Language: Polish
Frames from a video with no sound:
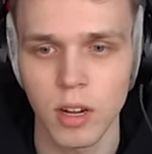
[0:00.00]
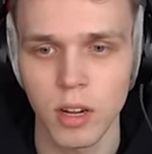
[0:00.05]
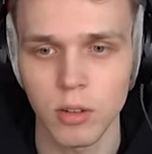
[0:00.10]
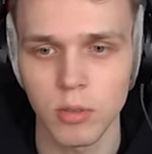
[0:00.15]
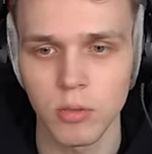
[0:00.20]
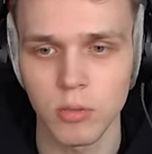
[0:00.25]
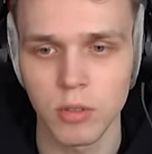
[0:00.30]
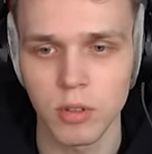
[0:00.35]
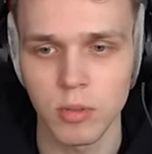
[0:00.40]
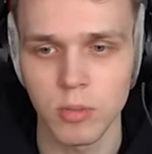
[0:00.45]
A
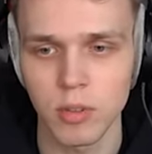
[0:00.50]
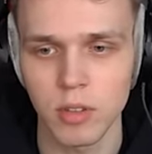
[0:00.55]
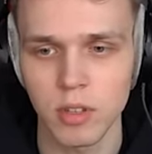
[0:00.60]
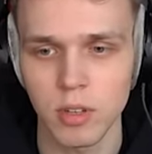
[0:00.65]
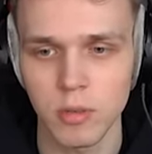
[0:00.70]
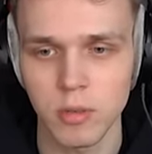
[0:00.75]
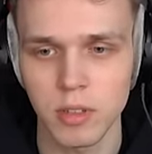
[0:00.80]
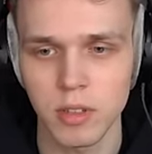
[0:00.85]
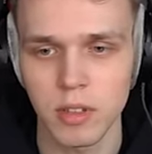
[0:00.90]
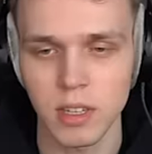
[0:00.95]
tu sobie
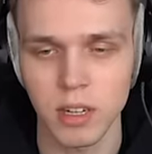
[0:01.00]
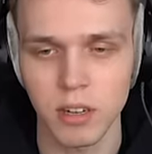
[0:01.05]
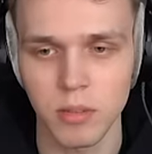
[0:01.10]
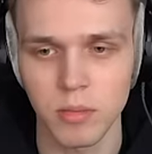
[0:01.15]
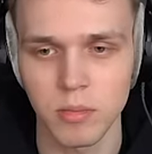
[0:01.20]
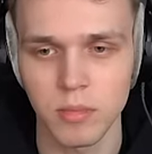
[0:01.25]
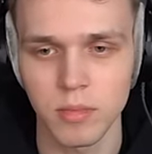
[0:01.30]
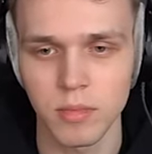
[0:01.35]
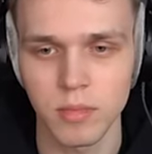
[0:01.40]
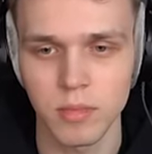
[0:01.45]
zrobię
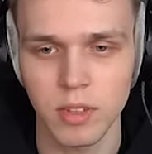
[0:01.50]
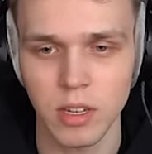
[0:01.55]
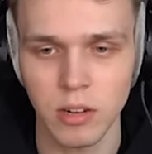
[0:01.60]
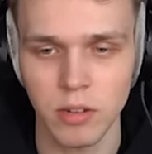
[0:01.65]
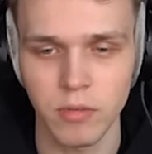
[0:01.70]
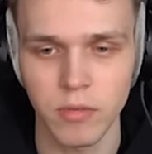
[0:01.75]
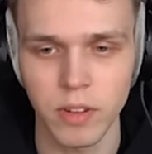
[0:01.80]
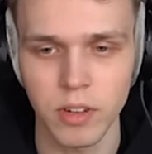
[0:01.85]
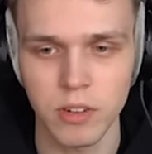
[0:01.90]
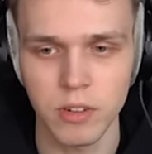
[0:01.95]
taką,
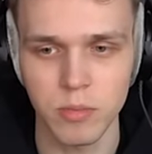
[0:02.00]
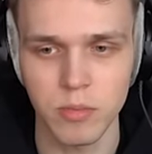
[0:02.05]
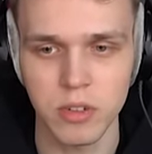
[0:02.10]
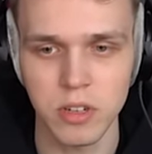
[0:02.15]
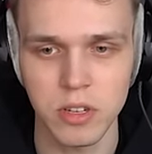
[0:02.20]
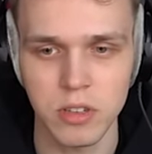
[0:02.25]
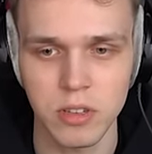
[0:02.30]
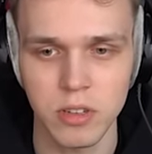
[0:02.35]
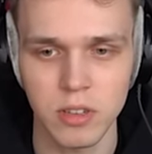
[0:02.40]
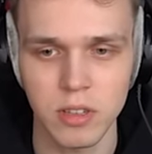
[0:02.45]
taką większą
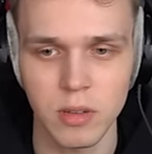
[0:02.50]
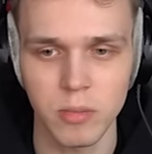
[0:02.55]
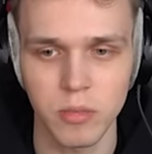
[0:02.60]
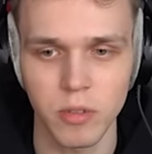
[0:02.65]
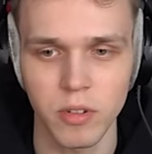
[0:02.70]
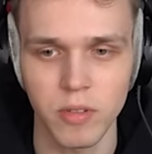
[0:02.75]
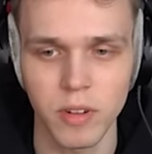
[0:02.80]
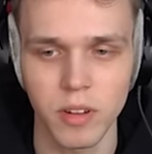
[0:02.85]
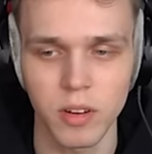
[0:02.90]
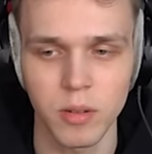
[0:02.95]
przestrzeń
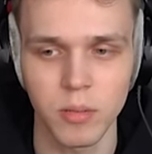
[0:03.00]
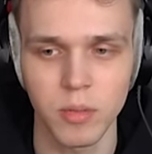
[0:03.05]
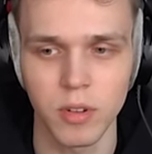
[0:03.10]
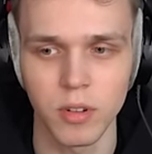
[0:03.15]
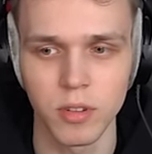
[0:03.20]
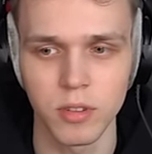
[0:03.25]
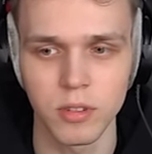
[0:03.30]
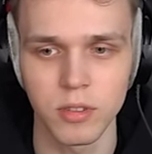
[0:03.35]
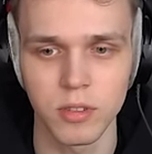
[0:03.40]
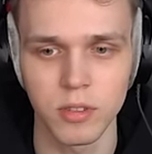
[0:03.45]
zamurowaną.
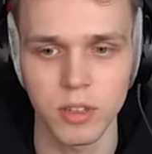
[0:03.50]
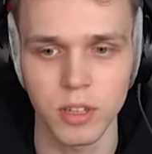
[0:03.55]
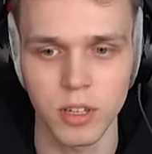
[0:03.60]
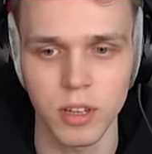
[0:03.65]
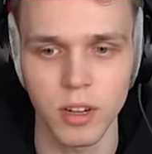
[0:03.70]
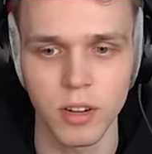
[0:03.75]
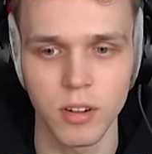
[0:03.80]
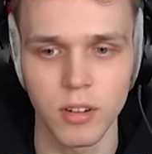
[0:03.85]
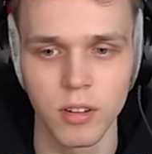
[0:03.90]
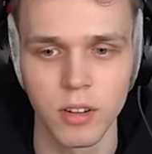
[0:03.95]
O, coś
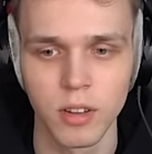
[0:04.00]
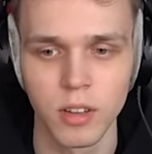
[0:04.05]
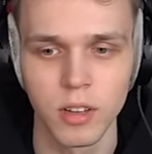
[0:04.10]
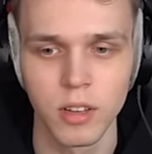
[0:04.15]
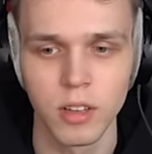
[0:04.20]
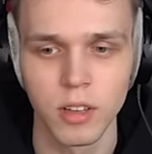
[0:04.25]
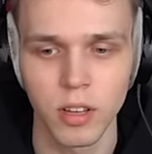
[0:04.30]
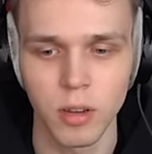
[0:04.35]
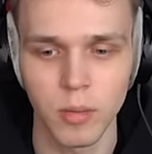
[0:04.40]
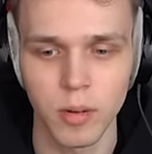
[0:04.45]
takiego.
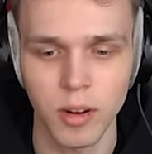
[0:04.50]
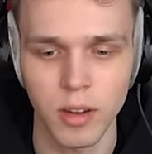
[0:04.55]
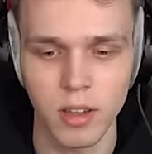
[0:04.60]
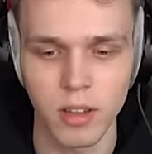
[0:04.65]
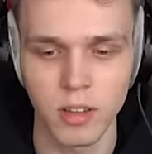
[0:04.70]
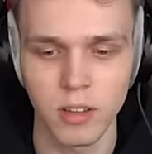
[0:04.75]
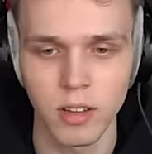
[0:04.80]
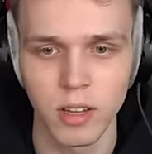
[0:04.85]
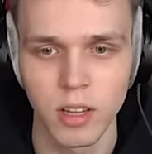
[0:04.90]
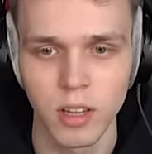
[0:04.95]
Dobra,
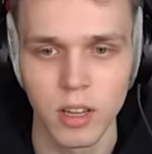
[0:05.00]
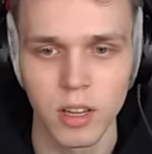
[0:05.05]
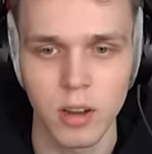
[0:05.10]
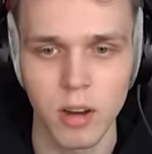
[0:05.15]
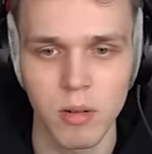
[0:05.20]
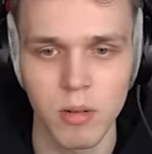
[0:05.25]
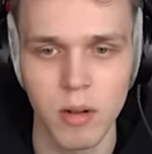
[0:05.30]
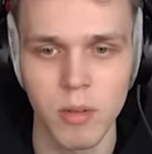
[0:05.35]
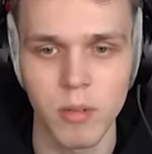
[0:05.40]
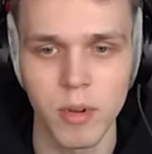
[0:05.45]
git.
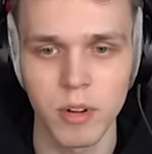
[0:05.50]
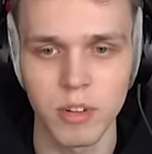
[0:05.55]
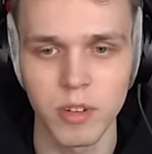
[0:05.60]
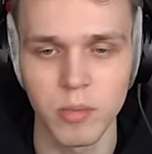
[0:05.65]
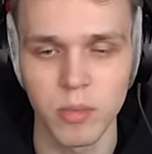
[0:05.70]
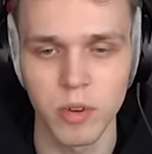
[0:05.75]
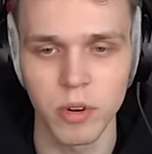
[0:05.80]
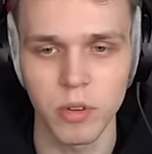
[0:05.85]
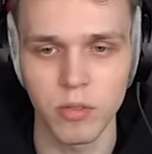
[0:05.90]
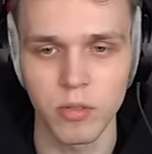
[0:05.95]
Dobra, mam
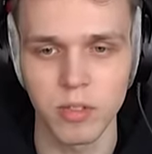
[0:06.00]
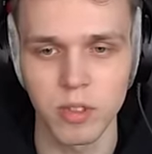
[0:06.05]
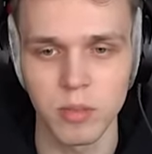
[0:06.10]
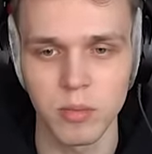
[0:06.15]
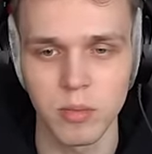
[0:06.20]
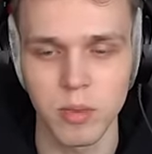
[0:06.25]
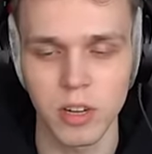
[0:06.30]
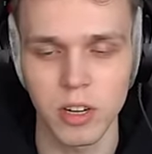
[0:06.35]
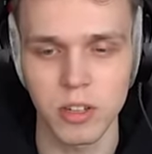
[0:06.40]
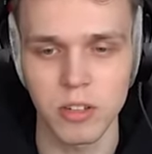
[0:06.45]
8 bloków,
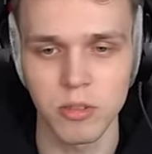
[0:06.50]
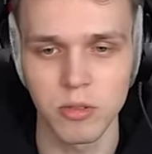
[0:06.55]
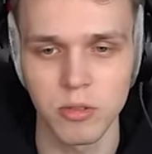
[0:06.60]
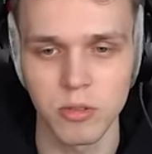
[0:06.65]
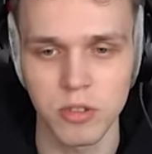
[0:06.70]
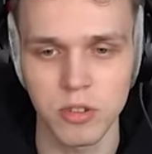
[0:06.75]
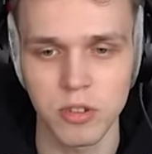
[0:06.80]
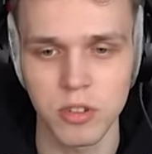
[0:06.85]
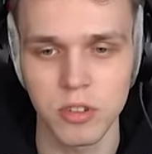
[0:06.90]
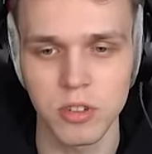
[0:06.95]
którym mogę ci
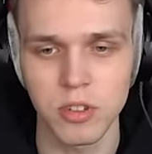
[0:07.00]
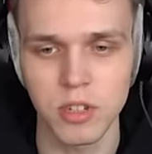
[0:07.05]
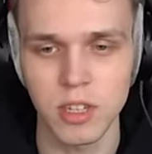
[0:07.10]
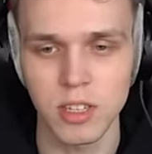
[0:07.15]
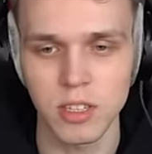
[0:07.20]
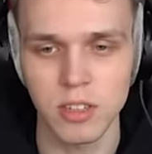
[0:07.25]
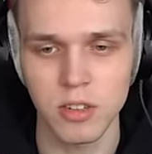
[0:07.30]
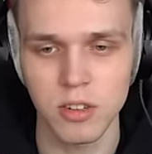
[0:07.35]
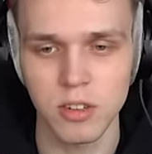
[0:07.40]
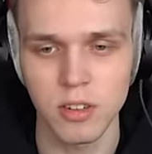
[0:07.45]
użyczyć.
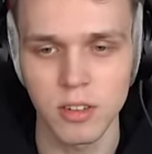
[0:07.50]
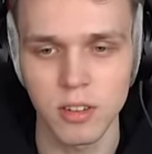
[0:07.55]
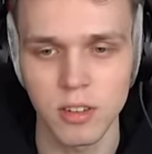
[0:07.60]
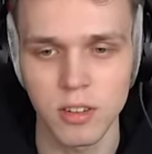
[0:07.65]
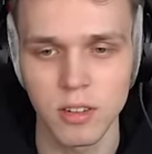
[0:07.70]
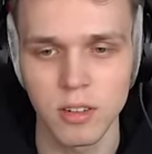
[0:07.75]
Gdzie chcesz?